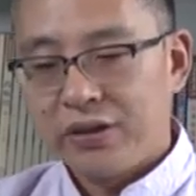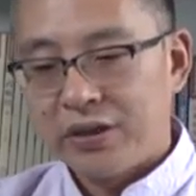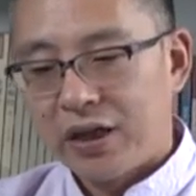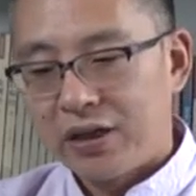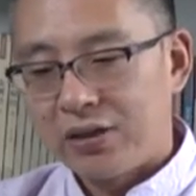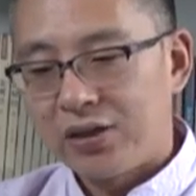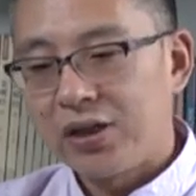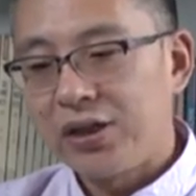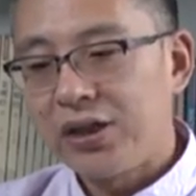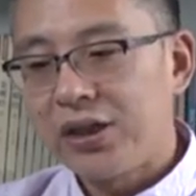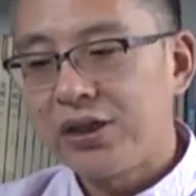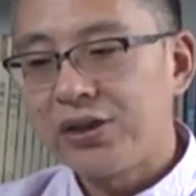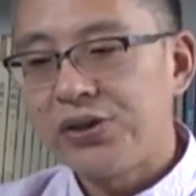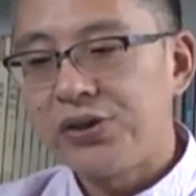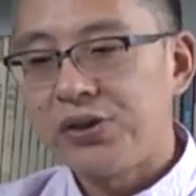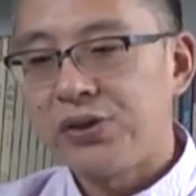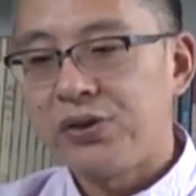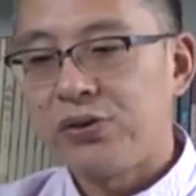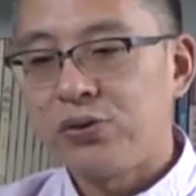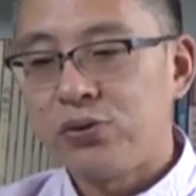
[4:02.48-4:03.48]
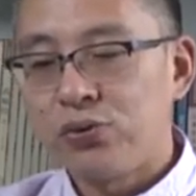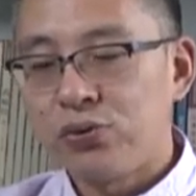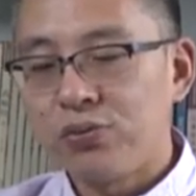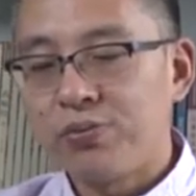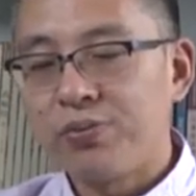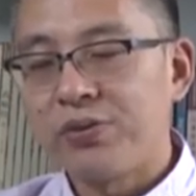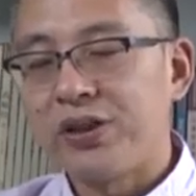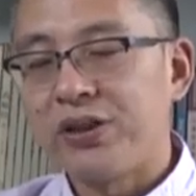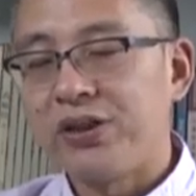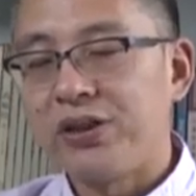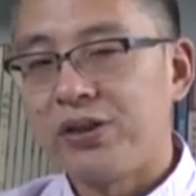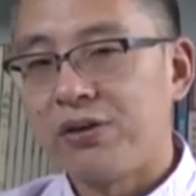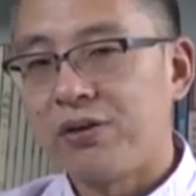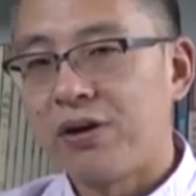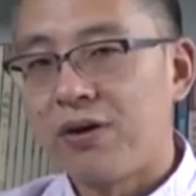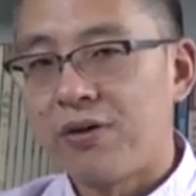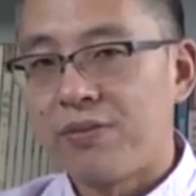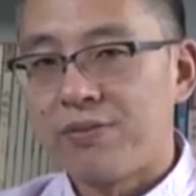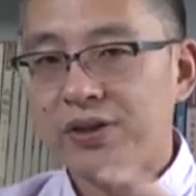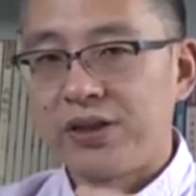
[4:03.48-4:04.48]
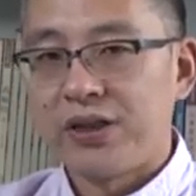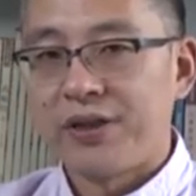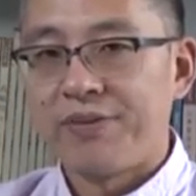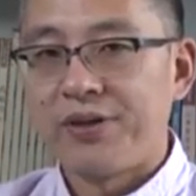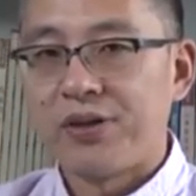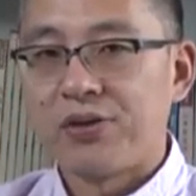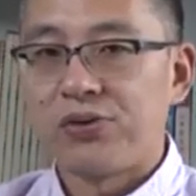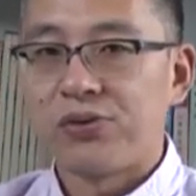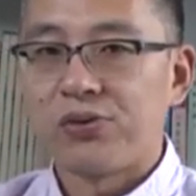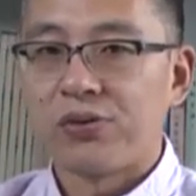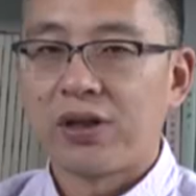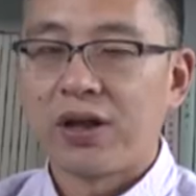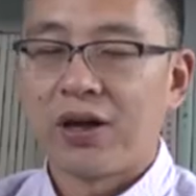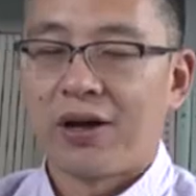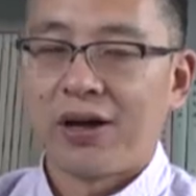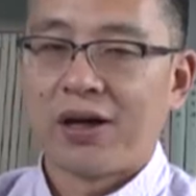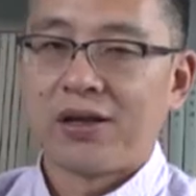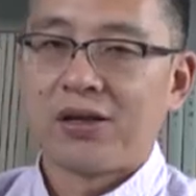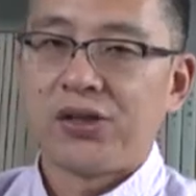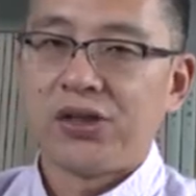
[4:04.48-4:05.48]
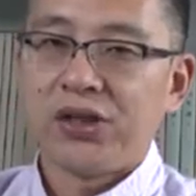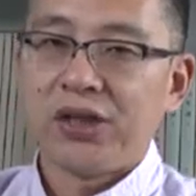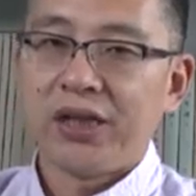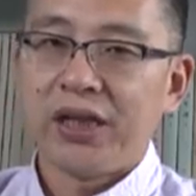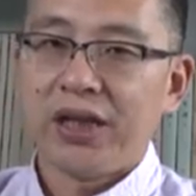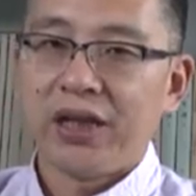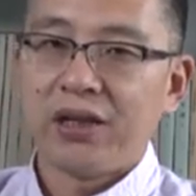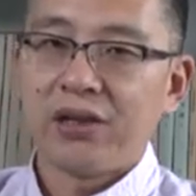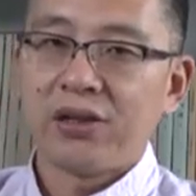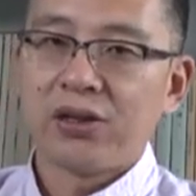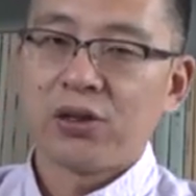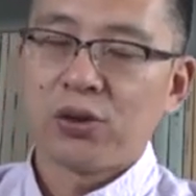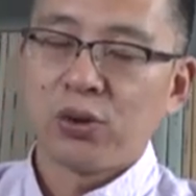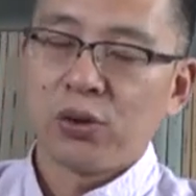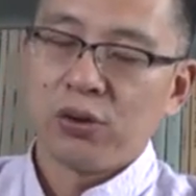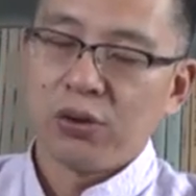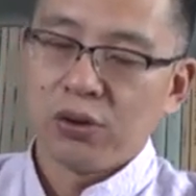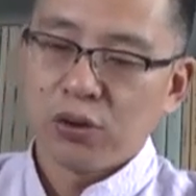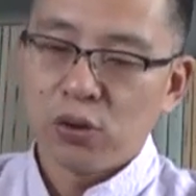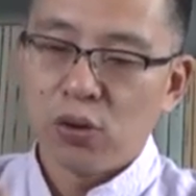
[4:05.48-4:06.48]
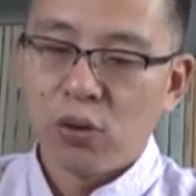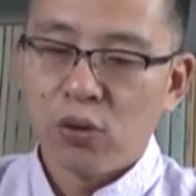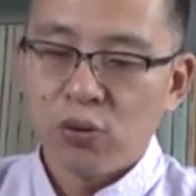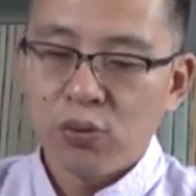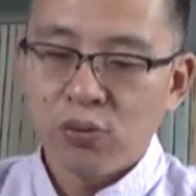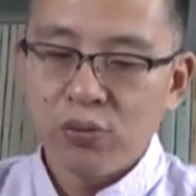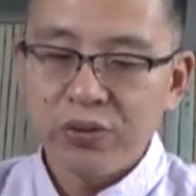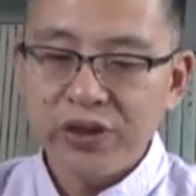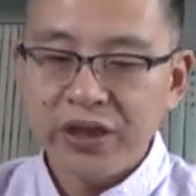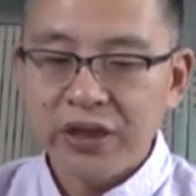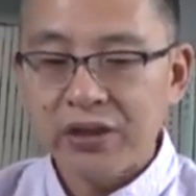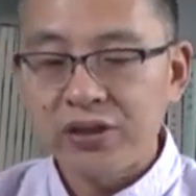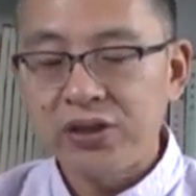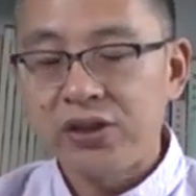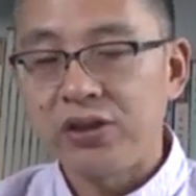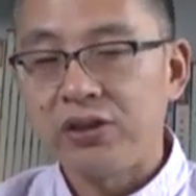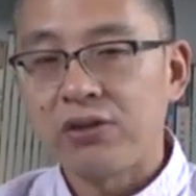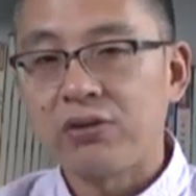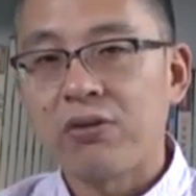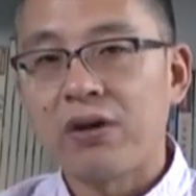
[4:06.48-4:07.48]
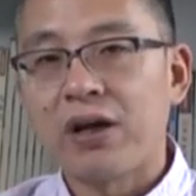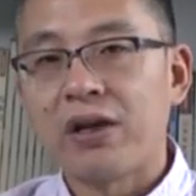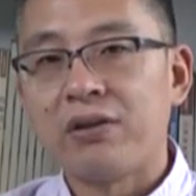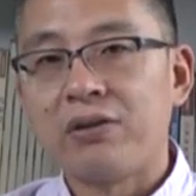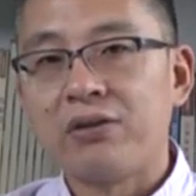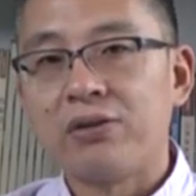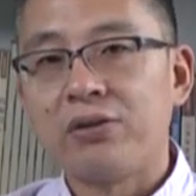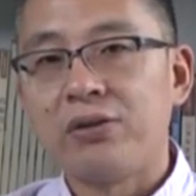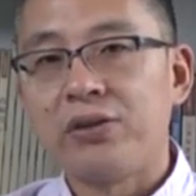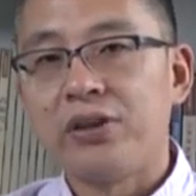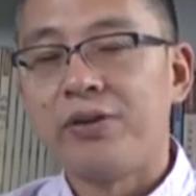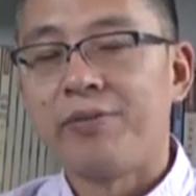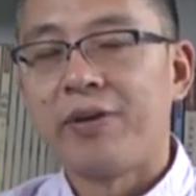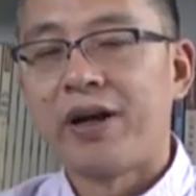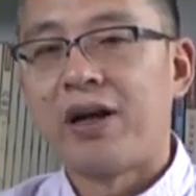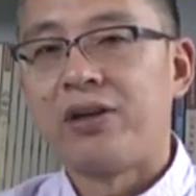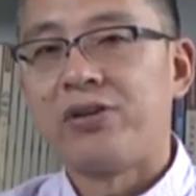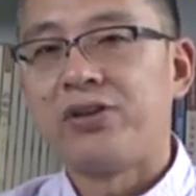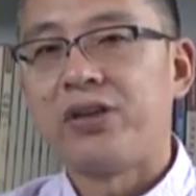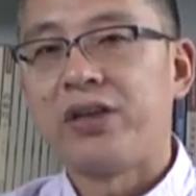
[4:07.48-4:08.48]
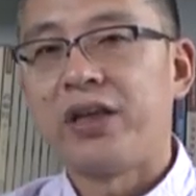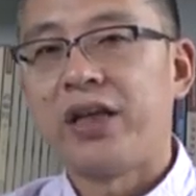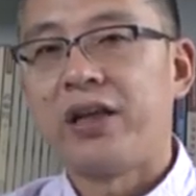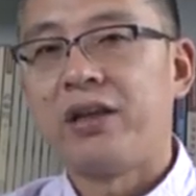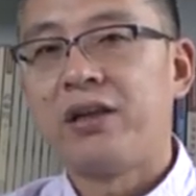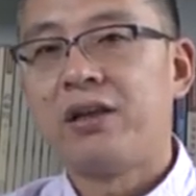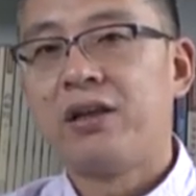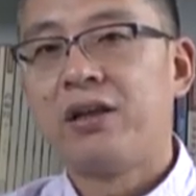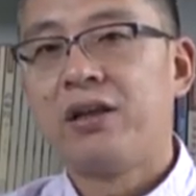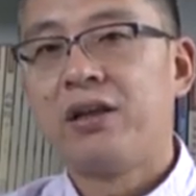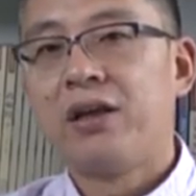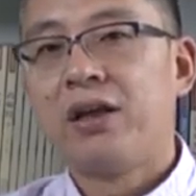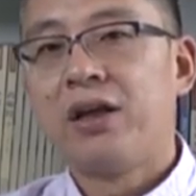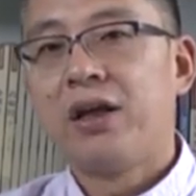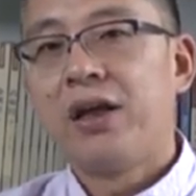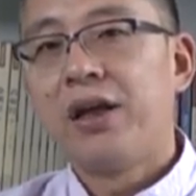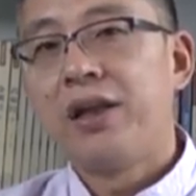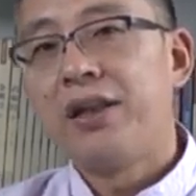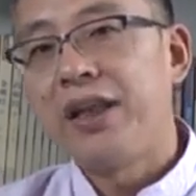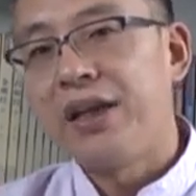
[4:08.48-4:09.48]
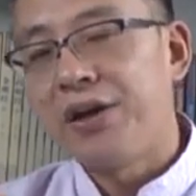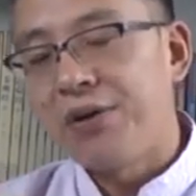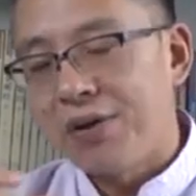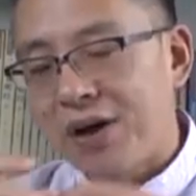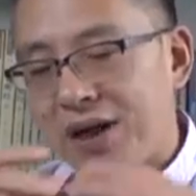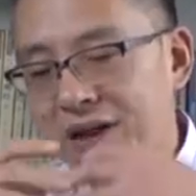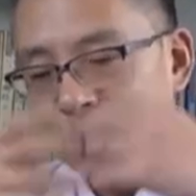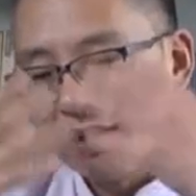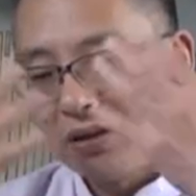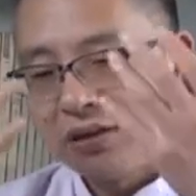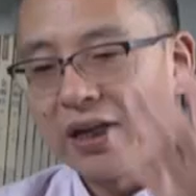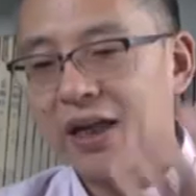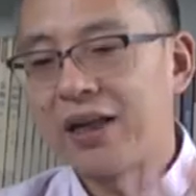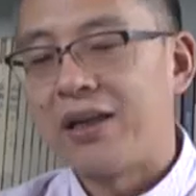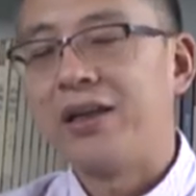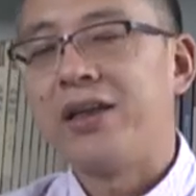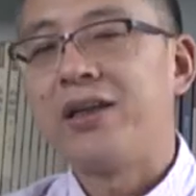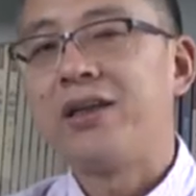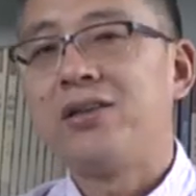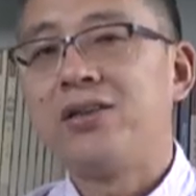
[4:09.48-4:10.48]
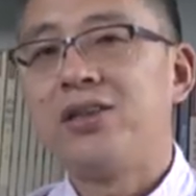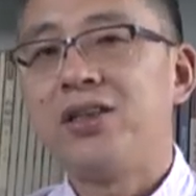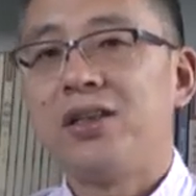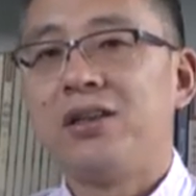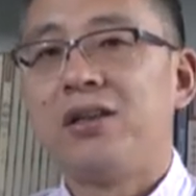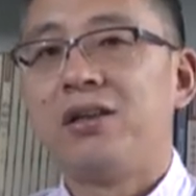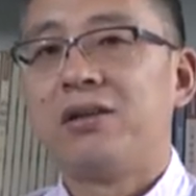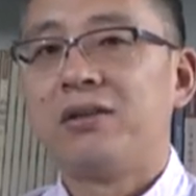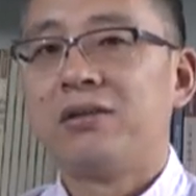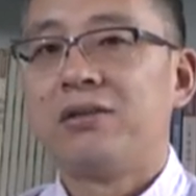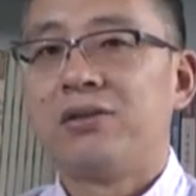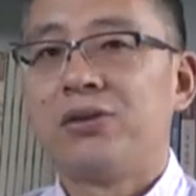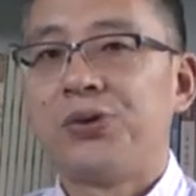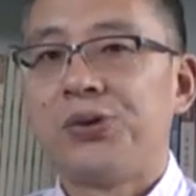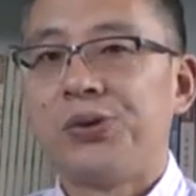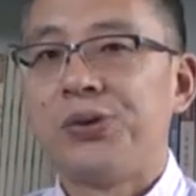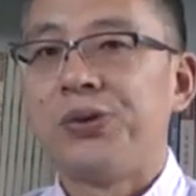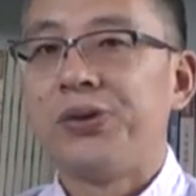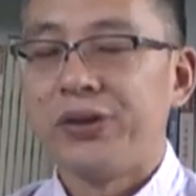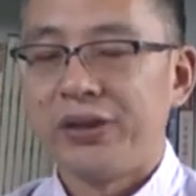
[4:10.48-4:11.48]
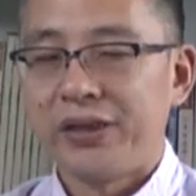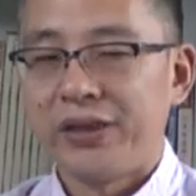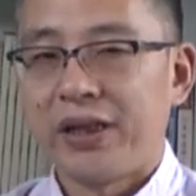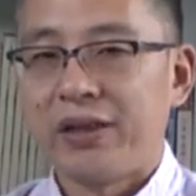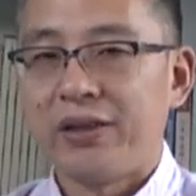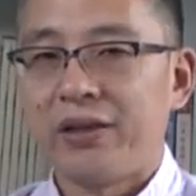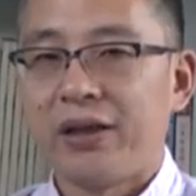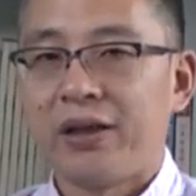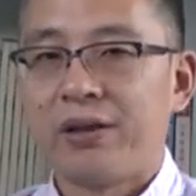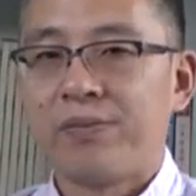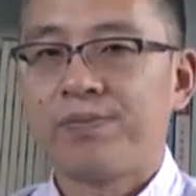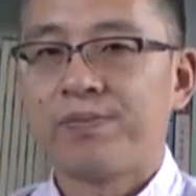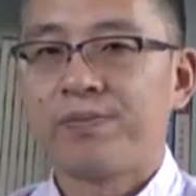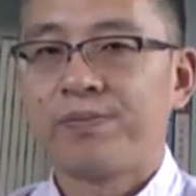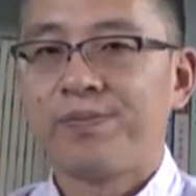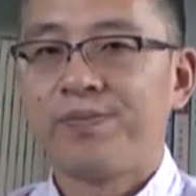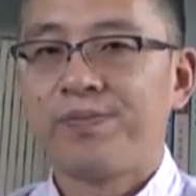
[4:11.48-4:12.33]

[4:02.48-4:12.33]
养成一个习初步的习惯。我们前面有说到二十一天，巩固一个习惯一百二十天，内化成他的一个技能一千天。